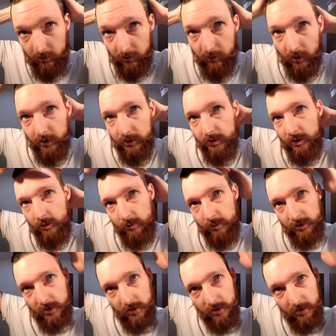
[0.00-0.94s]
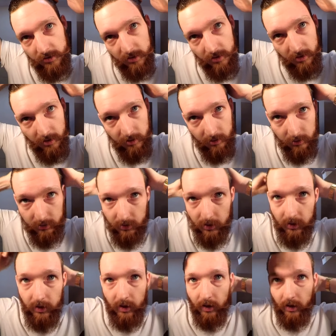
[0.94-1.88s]
właśnie przylizanego
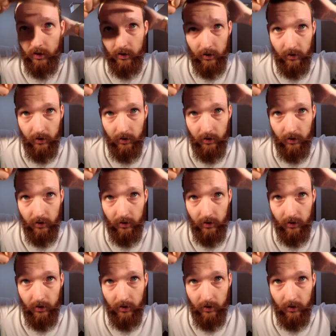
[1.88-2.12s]
slika.